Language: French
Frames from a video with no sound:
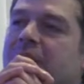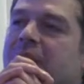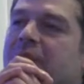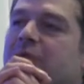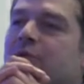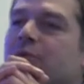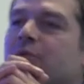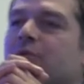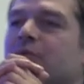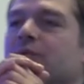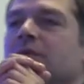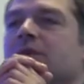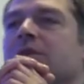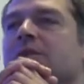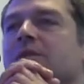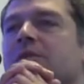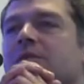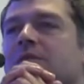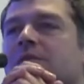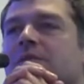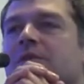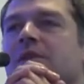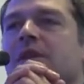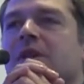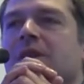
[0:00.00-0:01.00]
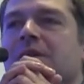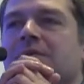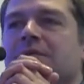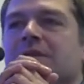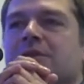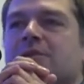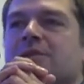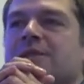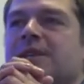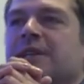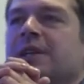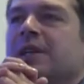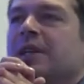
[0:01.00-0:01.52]
80, dans la fin
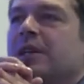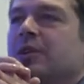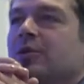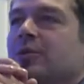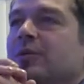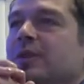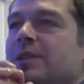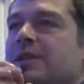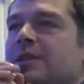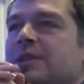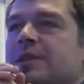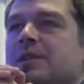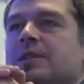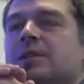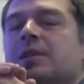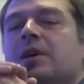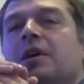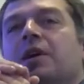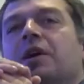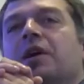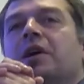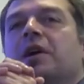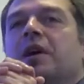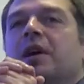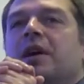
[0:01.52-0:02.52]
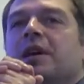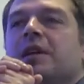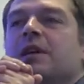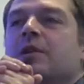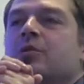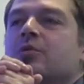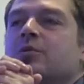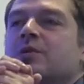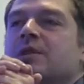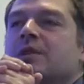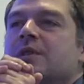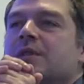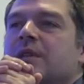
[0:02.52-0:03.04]
des années 90. Il
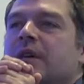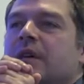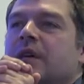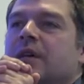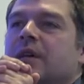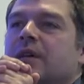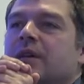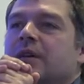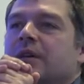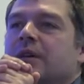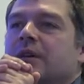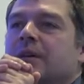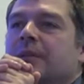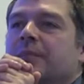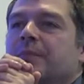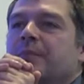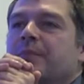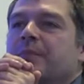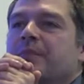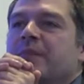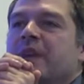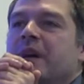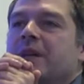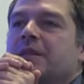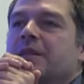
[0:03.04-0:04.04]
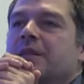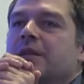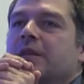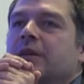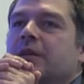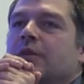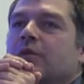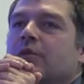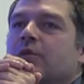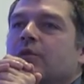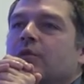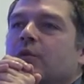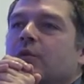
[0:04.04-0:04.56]
consiste à,
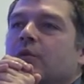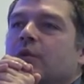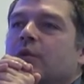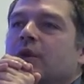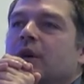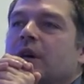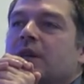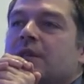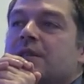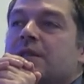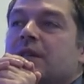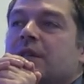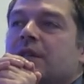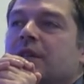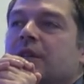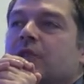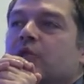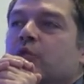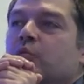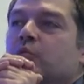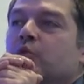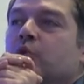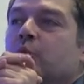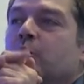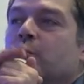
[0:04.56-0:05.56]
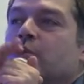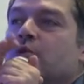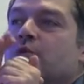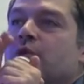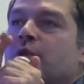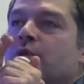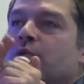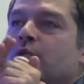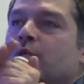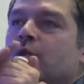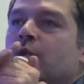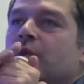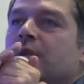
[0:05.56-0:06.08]
dire que un certain nombre de
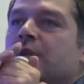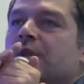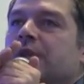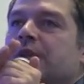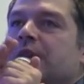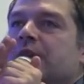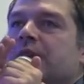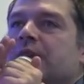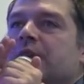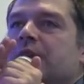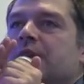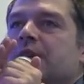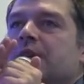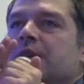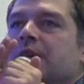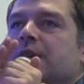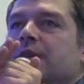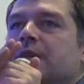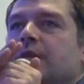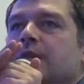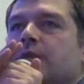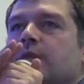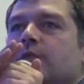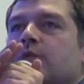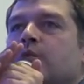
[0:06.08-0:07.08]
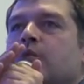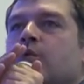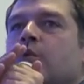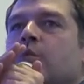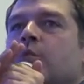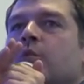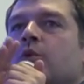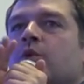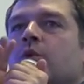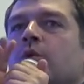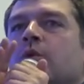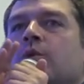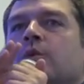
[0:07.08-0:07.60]
procédures techniques ou au
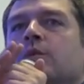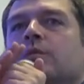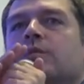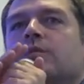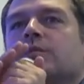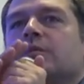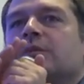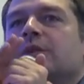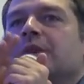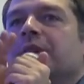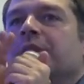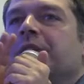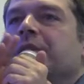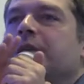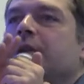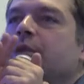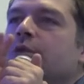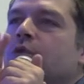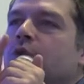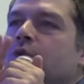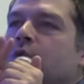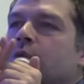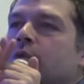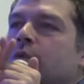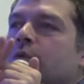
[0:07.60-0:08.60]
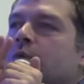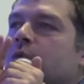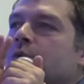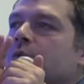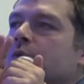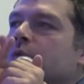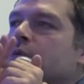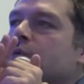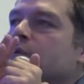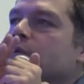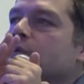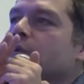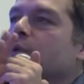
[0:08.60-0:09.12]
mieux
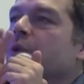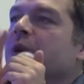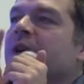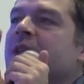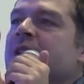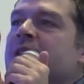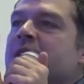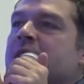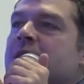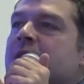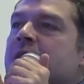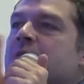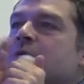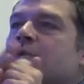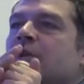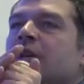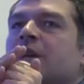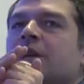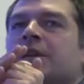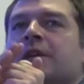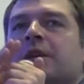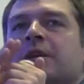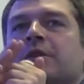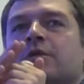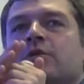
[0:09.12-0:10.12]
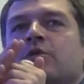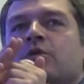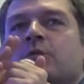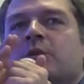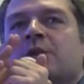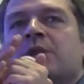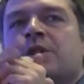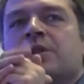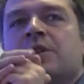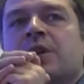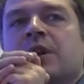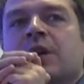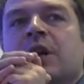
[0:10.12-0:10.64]
technico-organisationnelles,
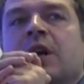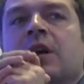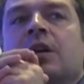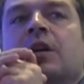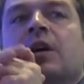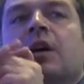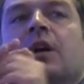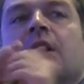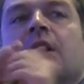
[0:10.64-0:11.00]
technico-managériales,